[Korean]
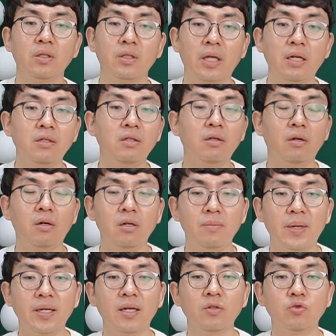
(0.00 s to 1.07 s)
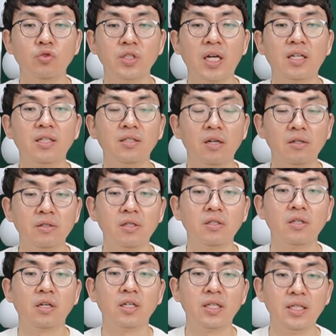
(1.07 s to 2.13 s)
예를 들어 얼마나 주장이
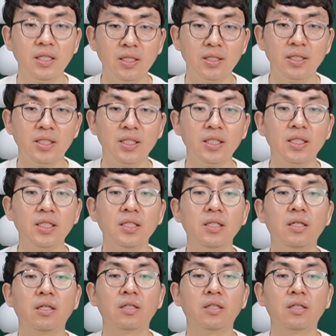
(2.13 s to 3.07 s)
설득력이 있는지,